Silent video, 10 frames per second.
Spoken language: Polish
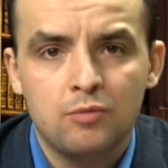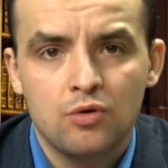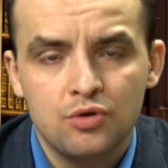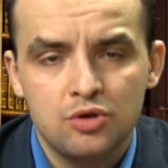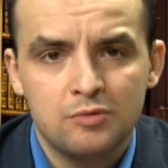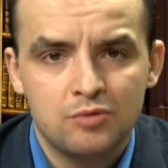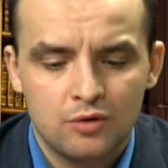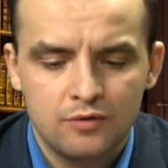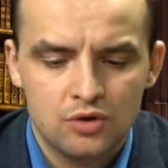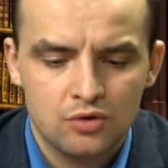pokusiłbym
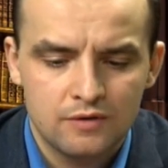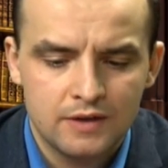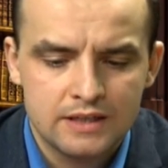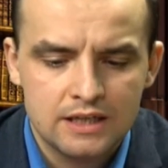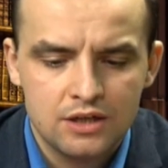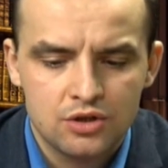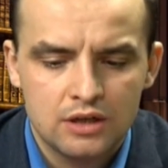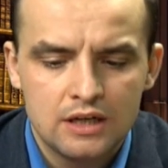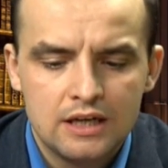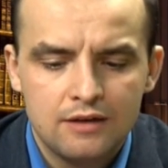się również o stwierdzenie, że